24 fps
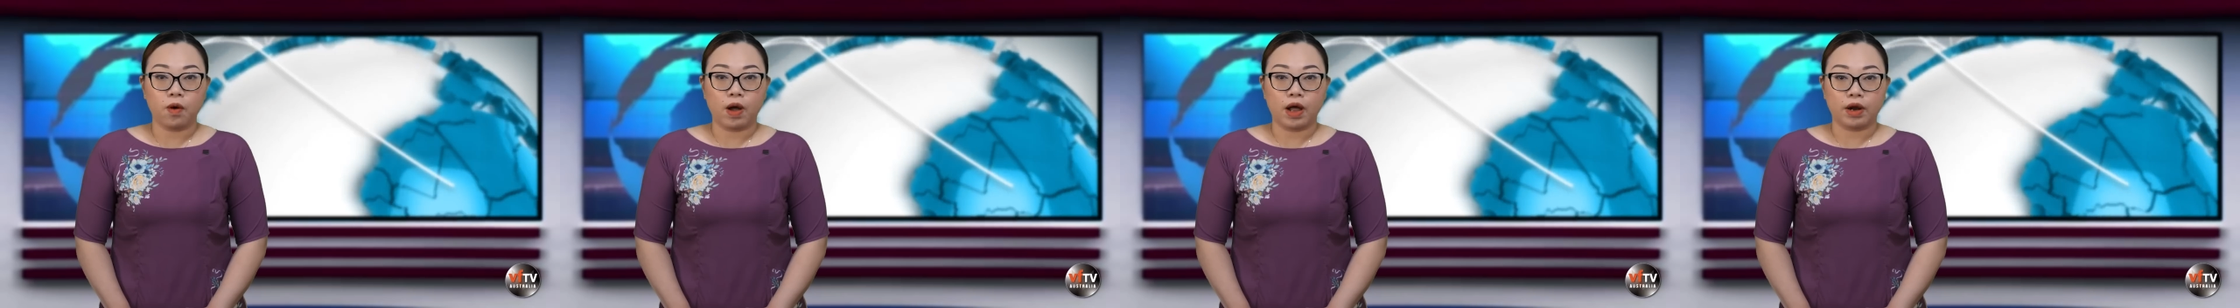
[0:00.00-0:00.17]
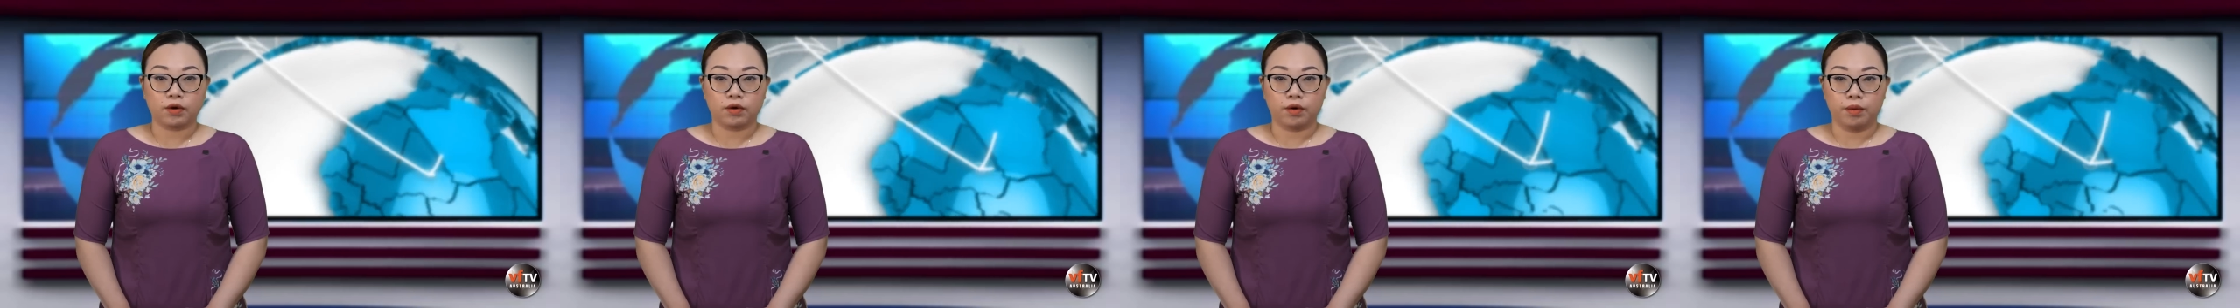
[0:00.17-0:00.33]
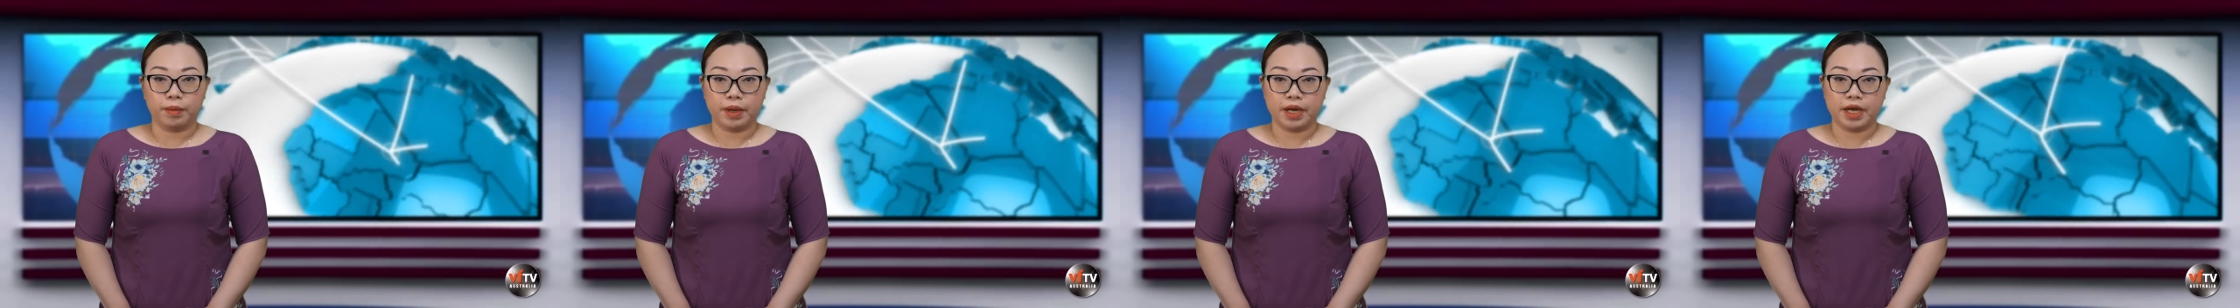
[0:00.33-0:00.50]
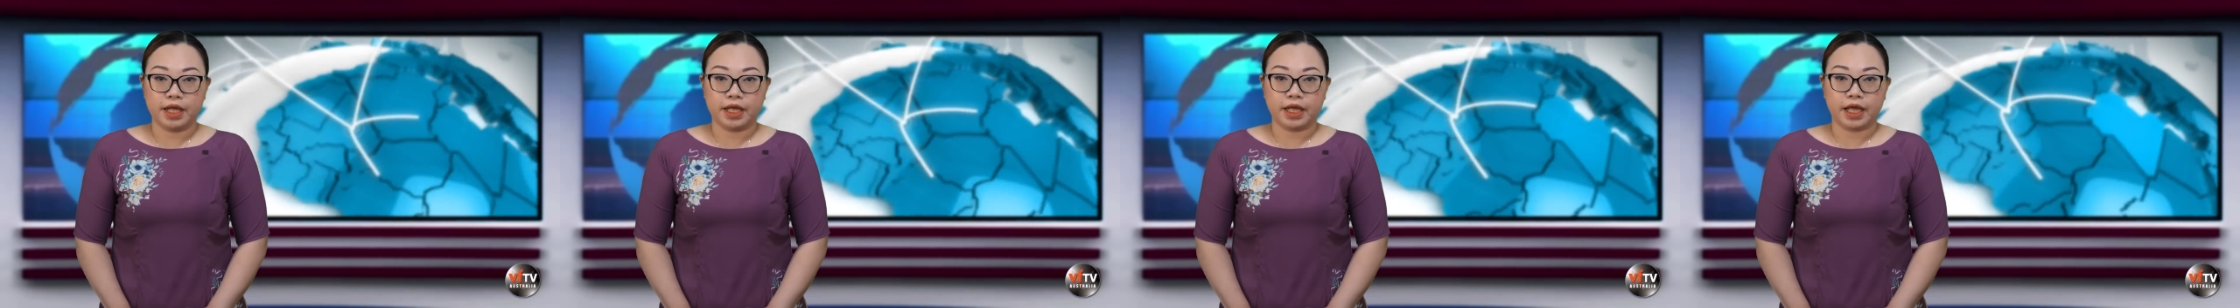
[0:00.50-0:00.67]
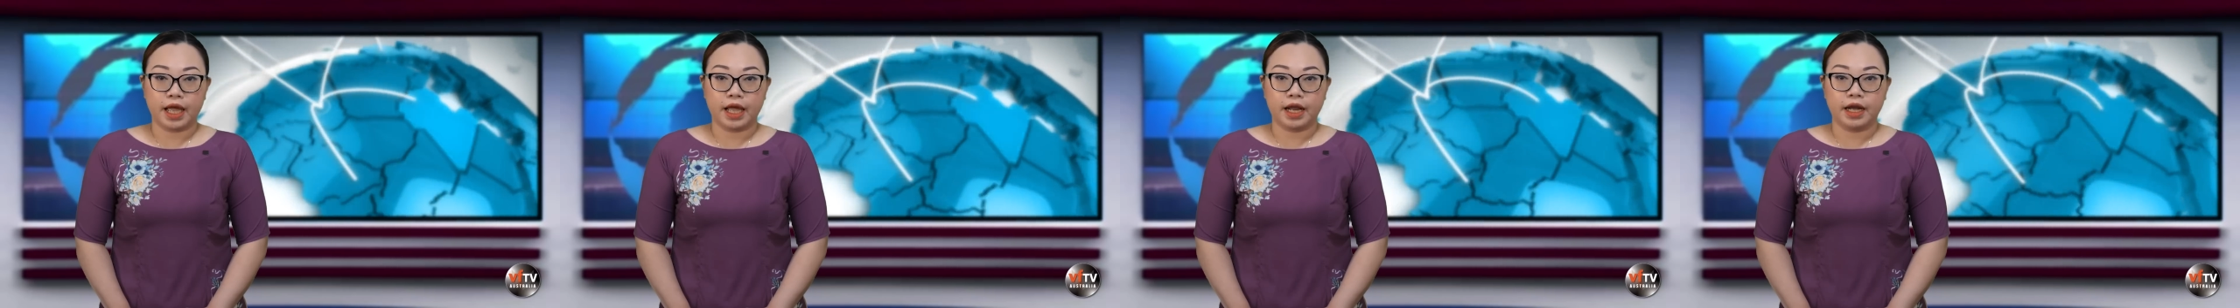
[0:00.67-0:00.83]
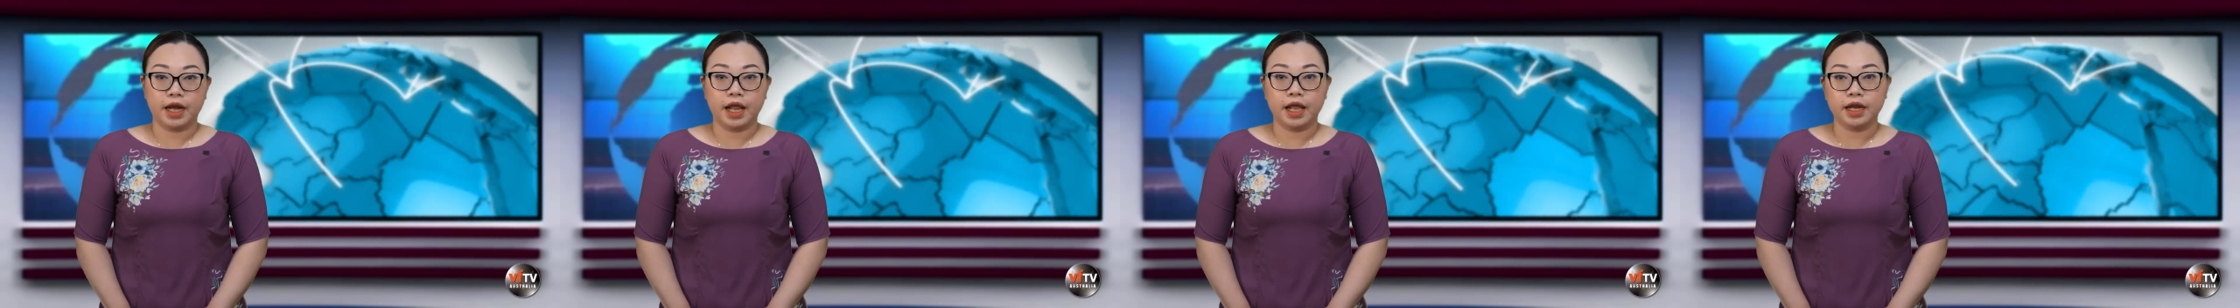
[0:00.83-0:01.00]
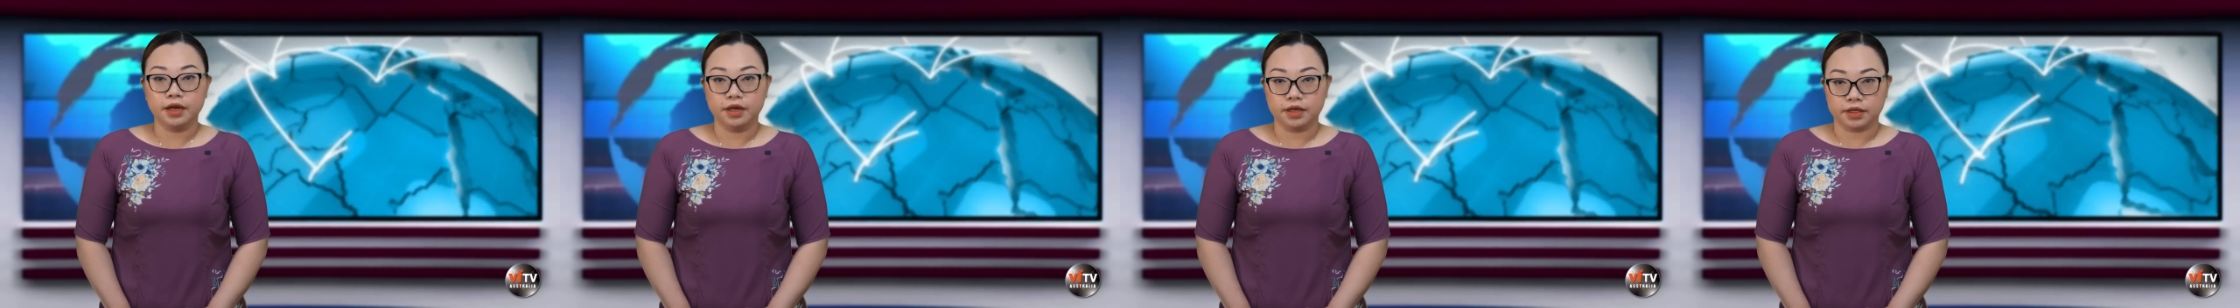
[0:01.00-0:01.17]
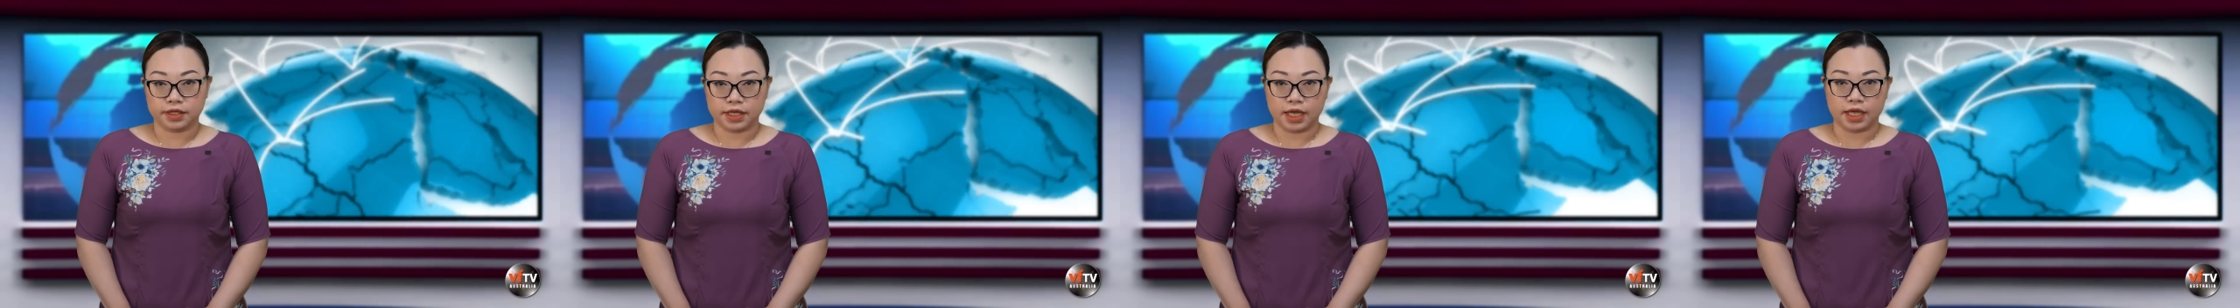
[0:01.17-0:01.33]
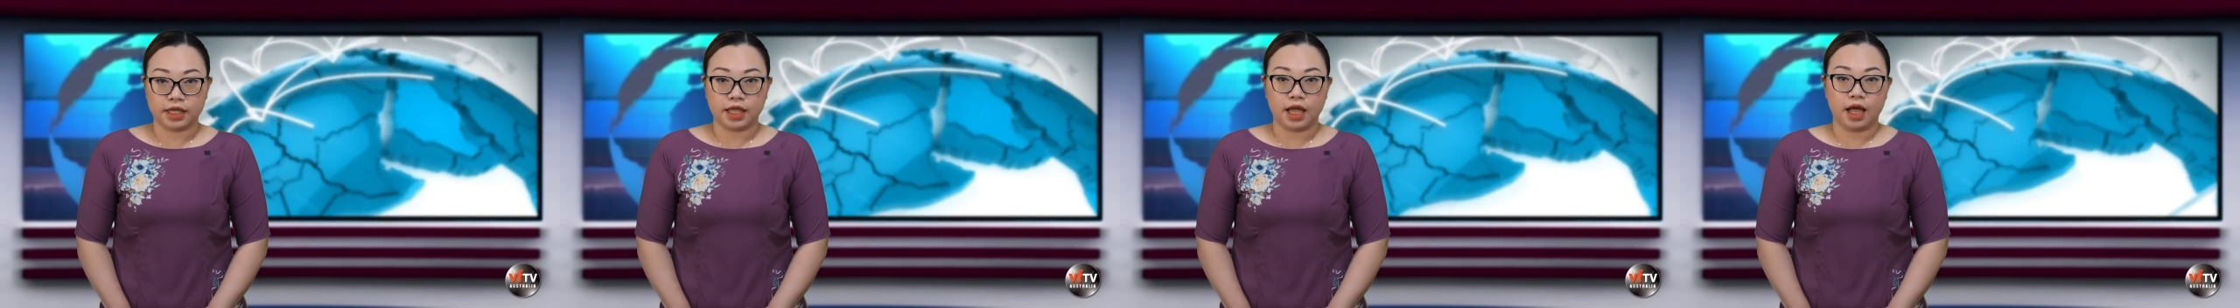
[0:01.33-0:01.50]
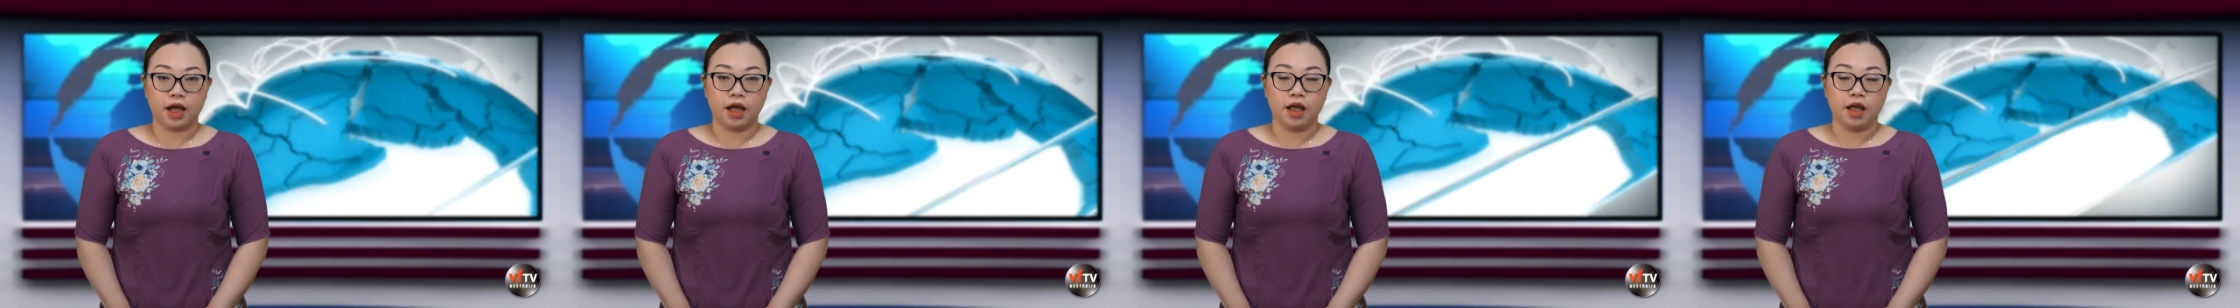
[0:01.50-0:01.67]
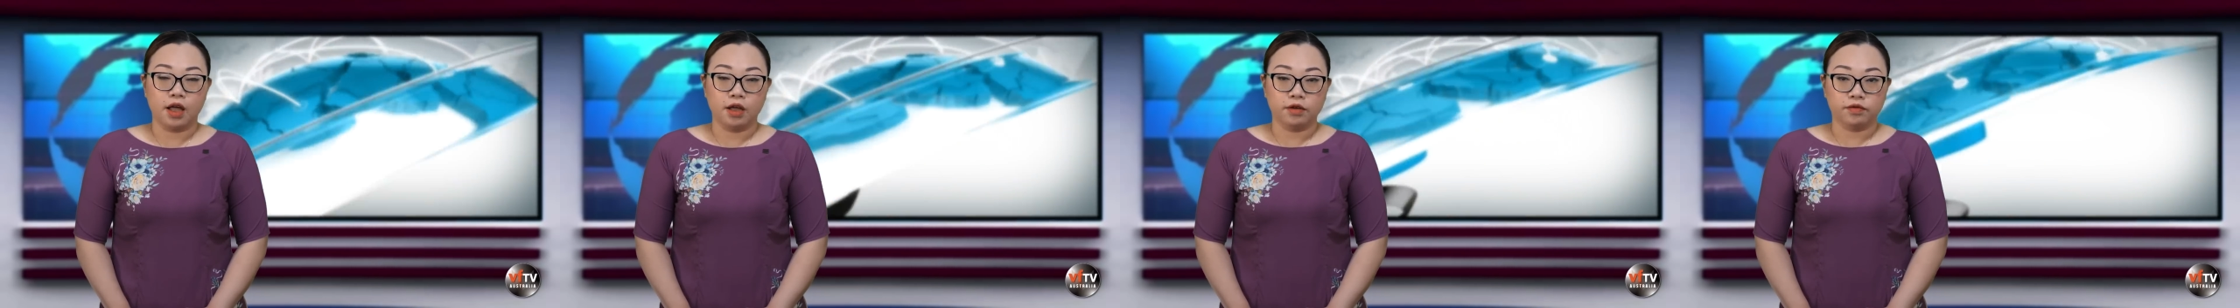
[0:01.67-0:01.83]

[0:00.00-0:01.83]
khoản của Medicare nên được gia tăng